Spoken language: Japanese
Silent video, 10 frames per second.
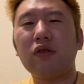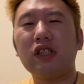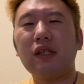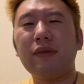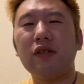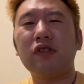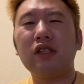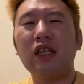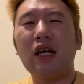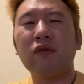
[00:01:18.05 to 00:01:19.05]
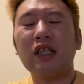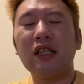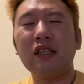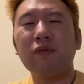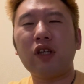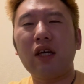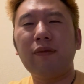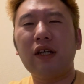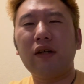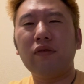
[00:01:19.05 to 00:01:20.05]
こちら、まあ、普通にあの考えてもらえ
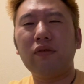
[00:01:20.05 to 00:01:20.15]
ば